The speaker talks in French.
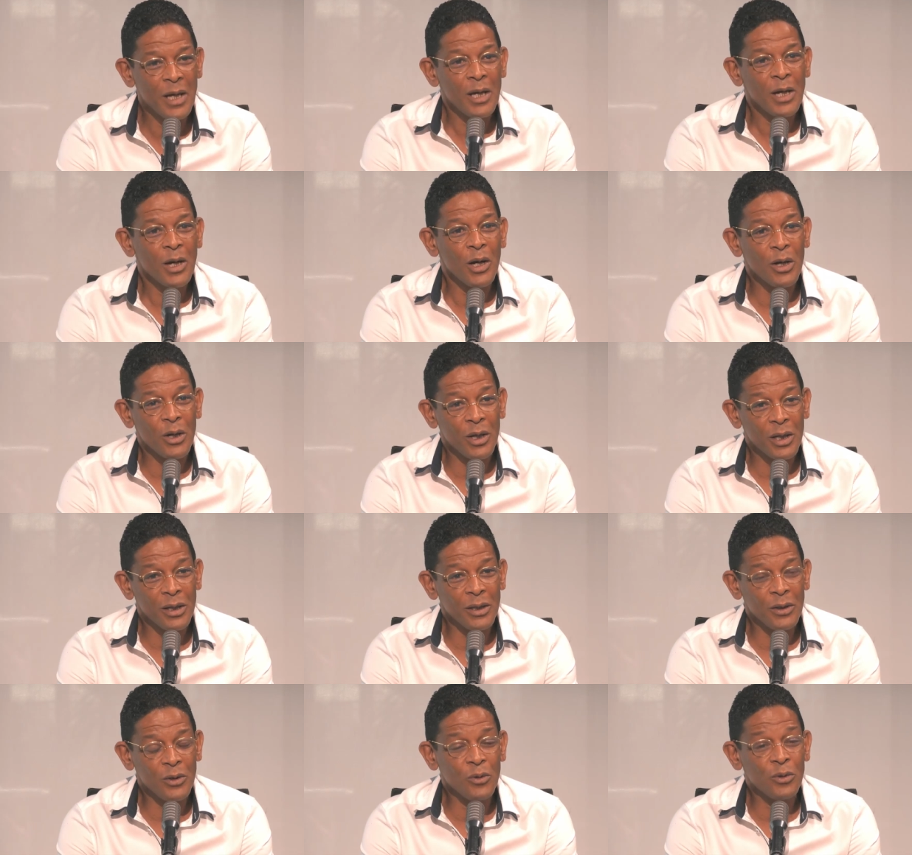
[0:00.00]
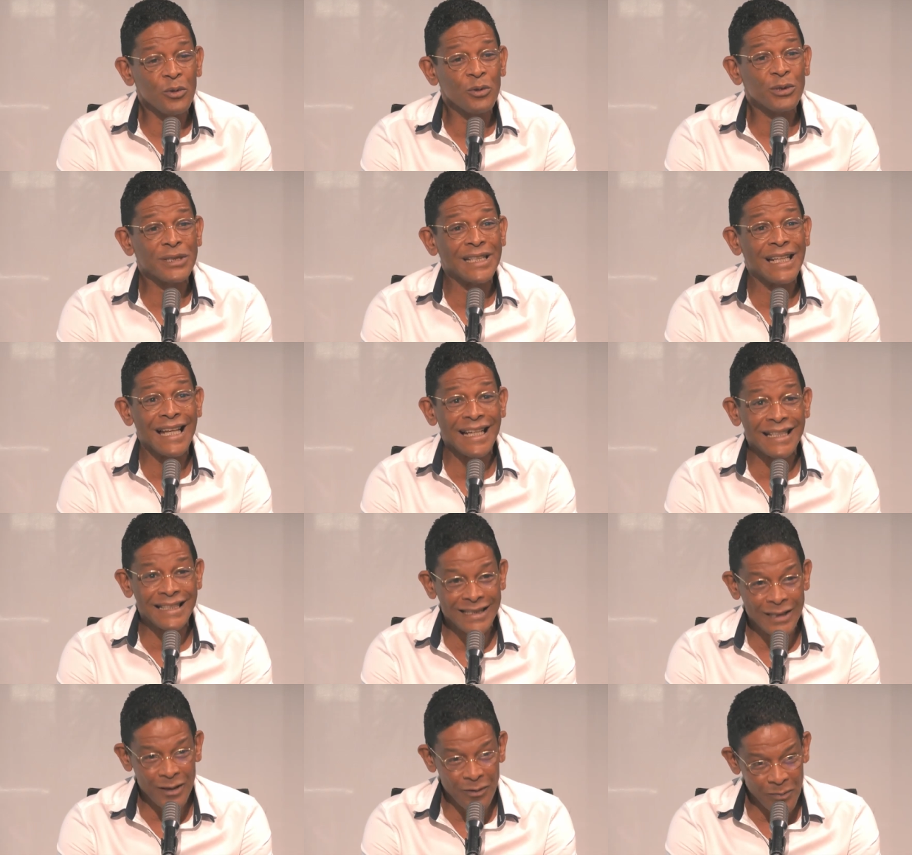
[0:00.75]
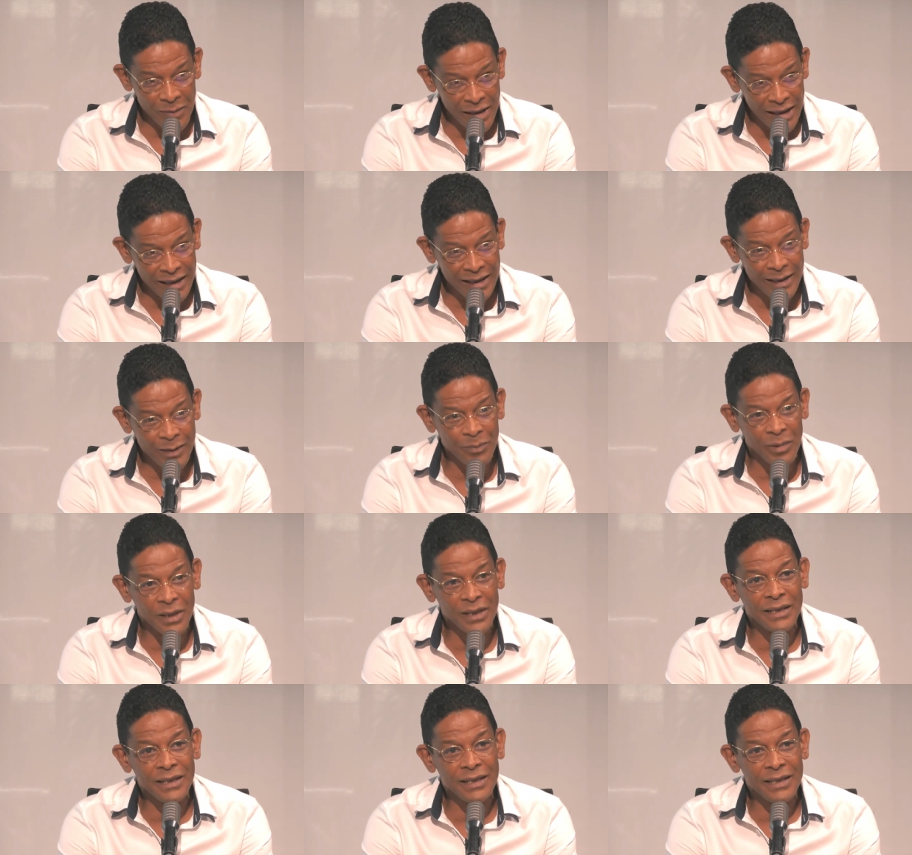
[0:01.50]
euh, où, c'est l'Assemblée qui
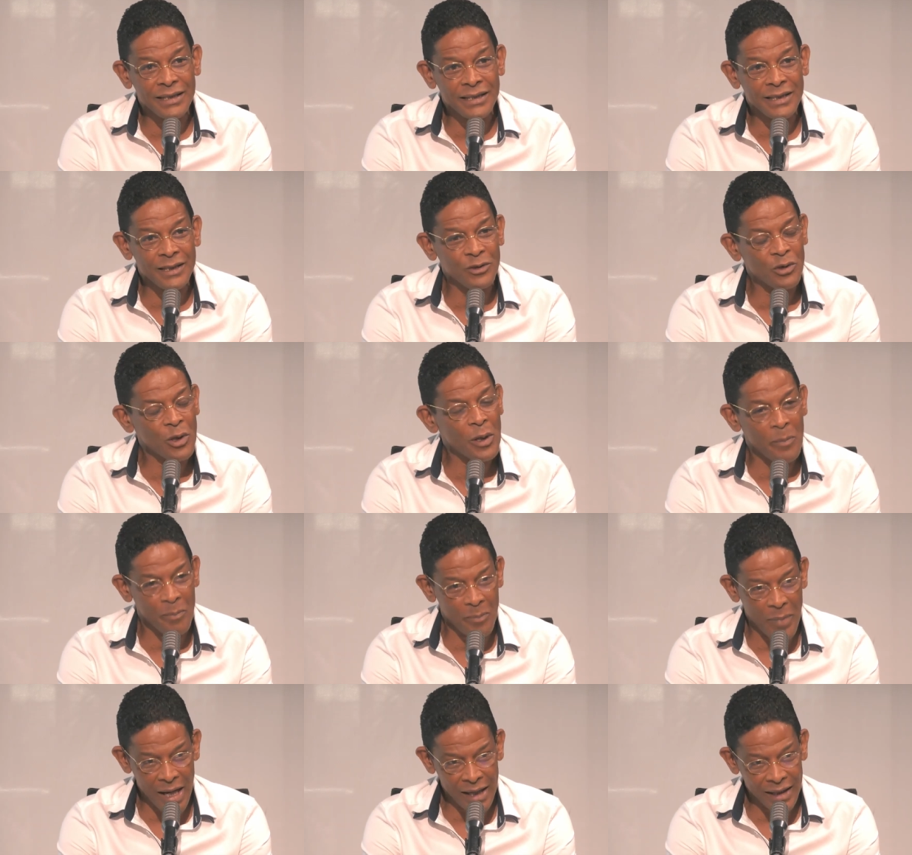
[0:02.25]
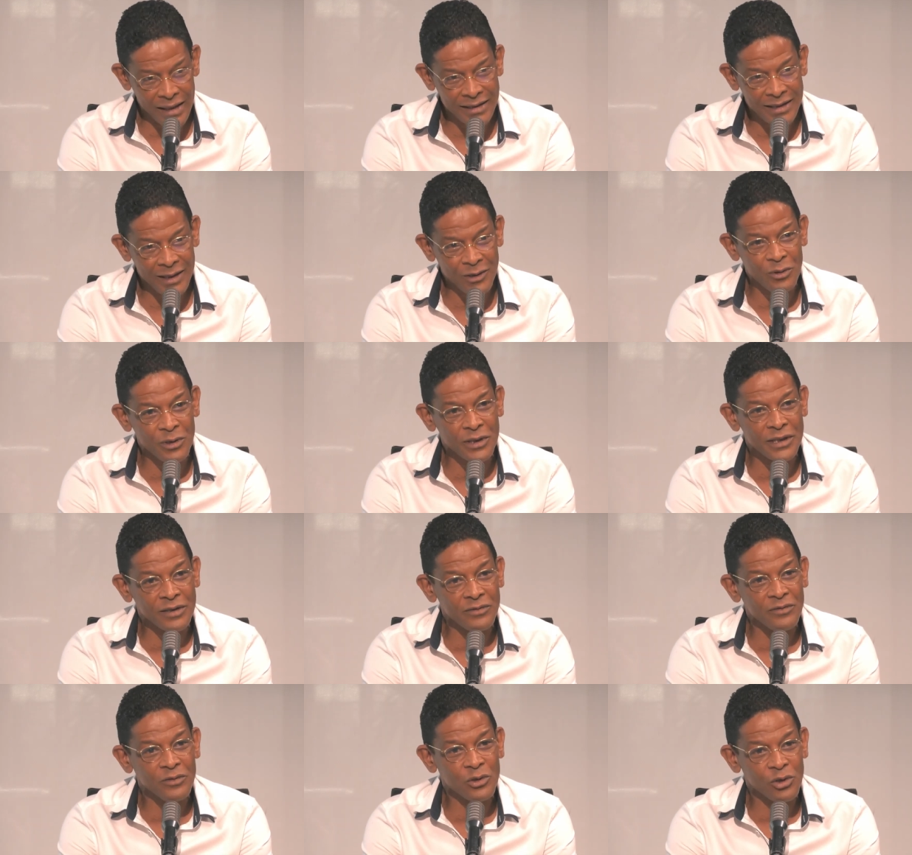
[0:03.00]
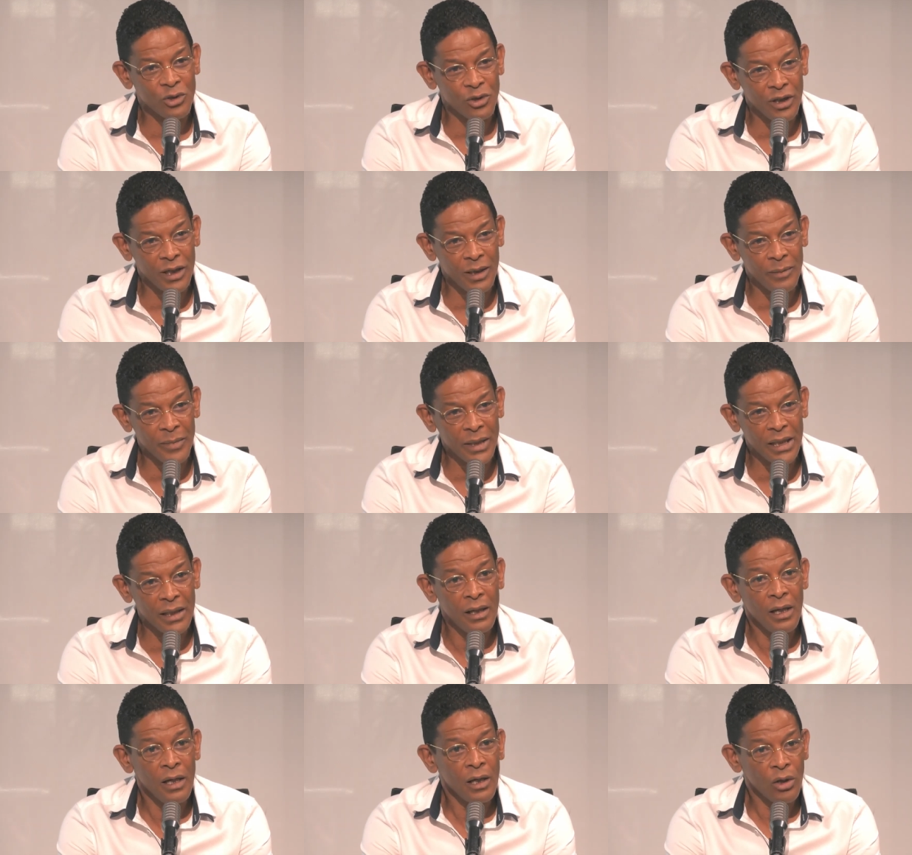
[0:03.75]
prend les décisions et pas l'exécutif, je le
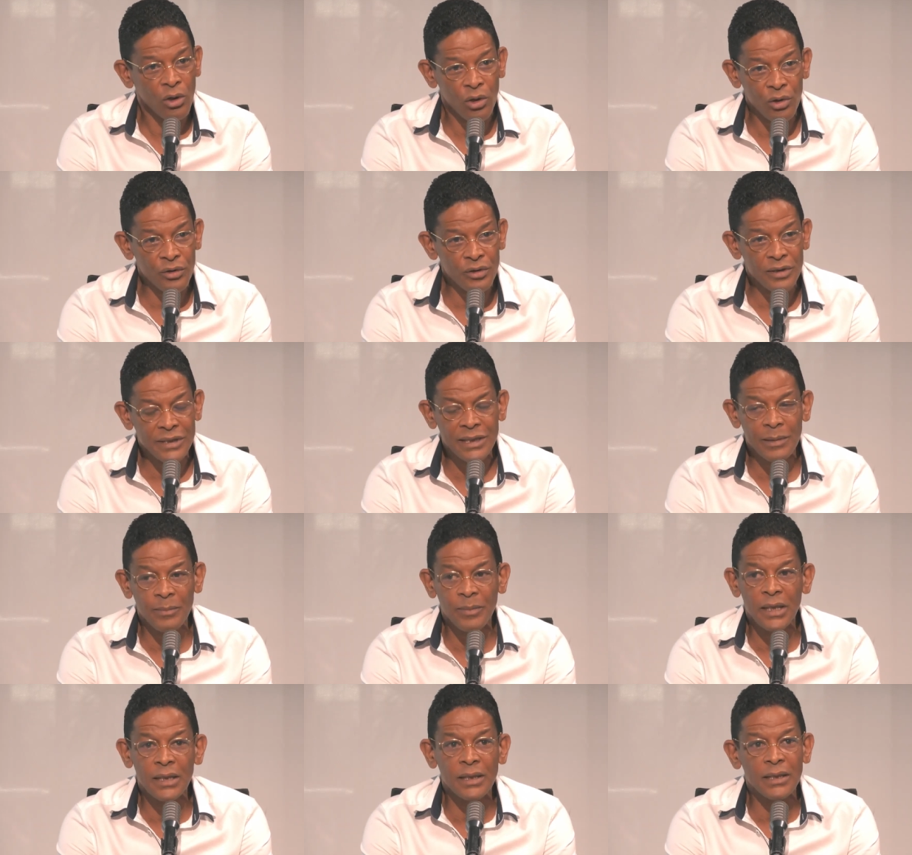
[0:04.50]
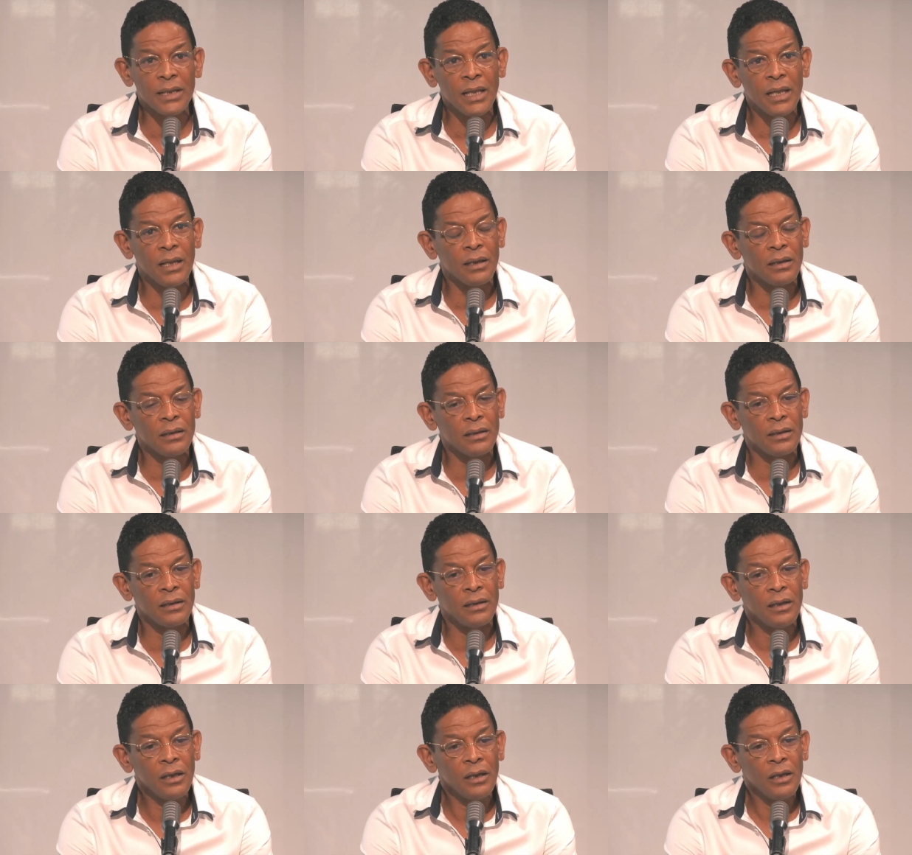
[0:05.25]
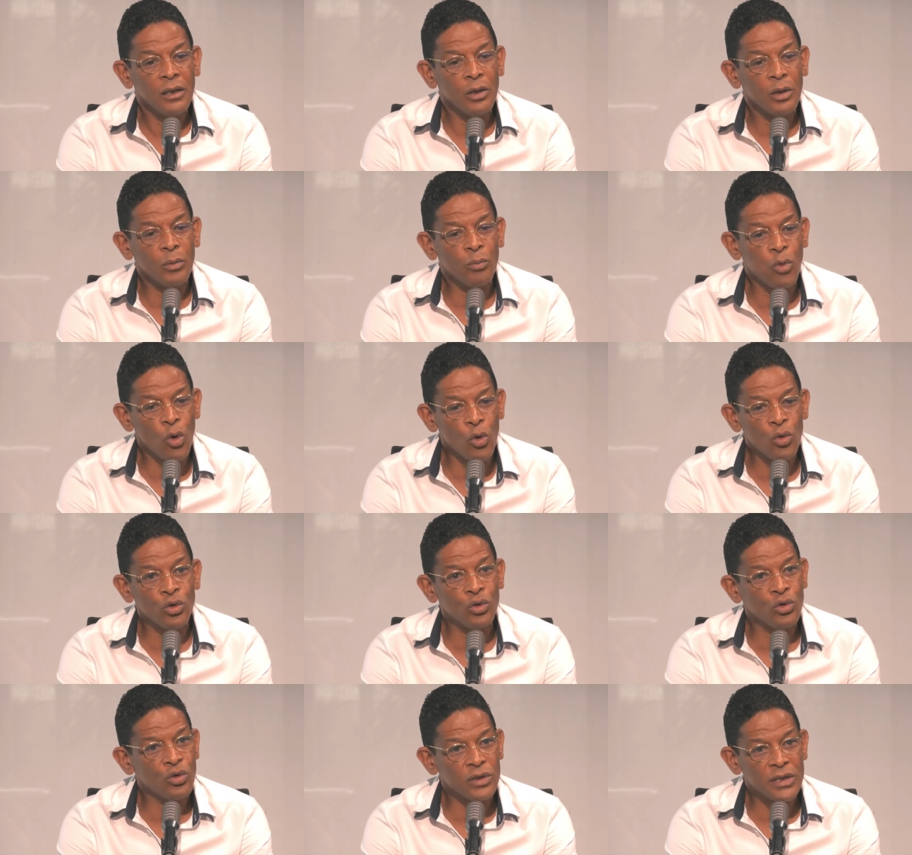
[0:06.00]
rappelle, lors de ces plénières, euh, euh,
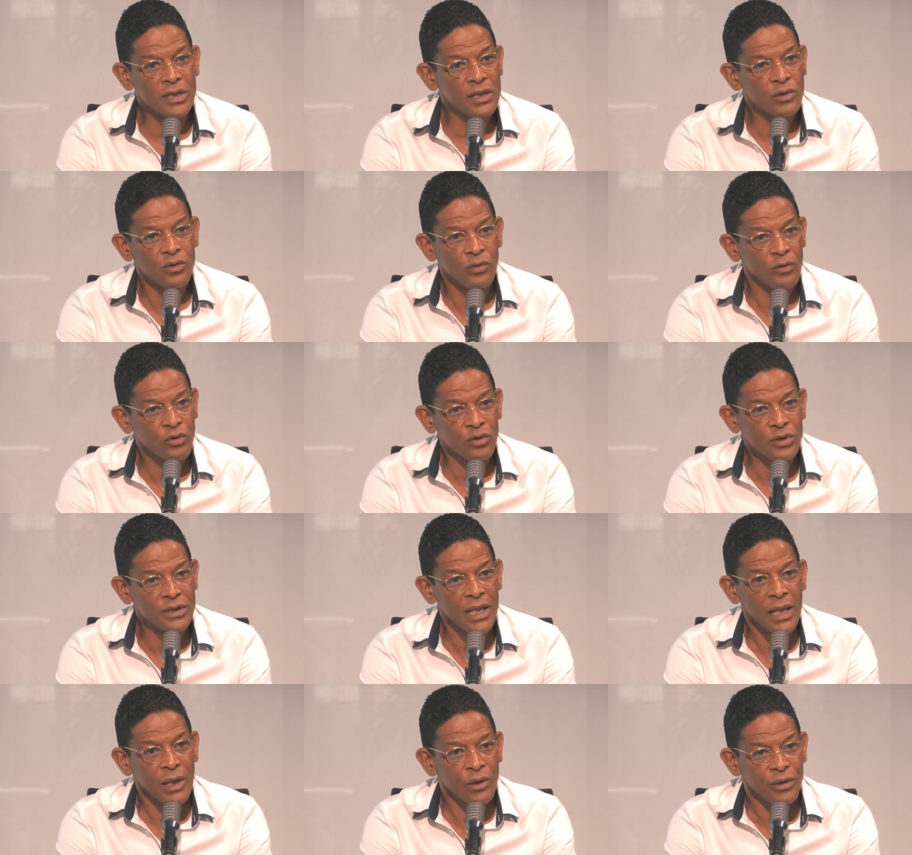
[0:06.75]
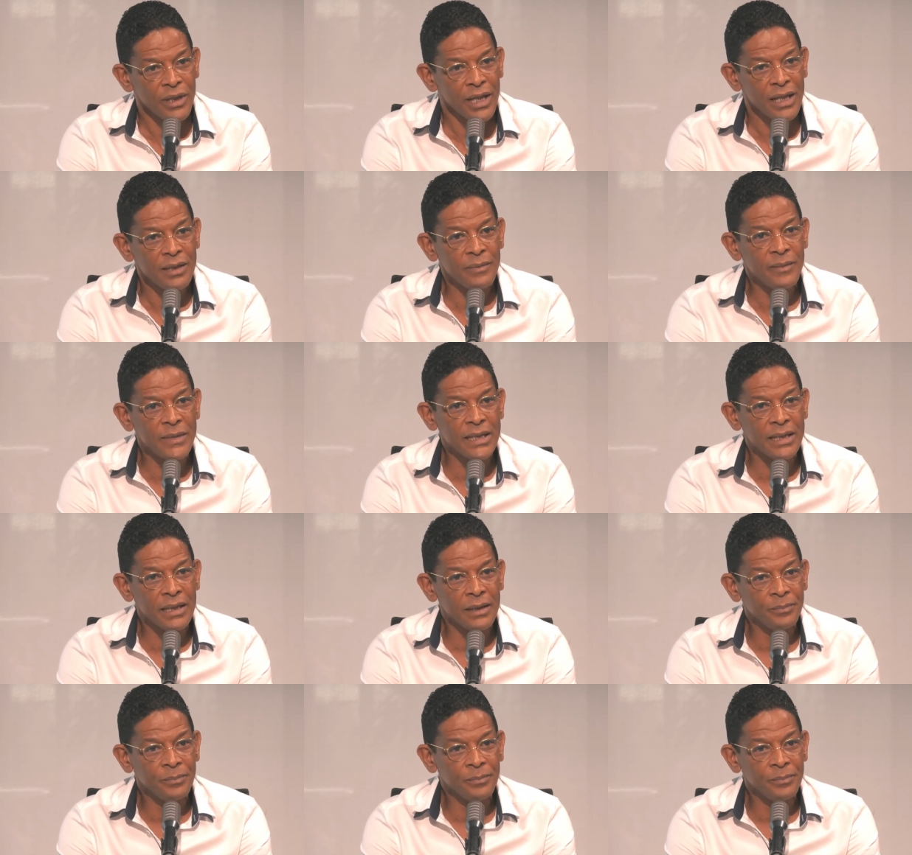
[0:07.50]
beaucoup de dossiers sont votés à l'unanimité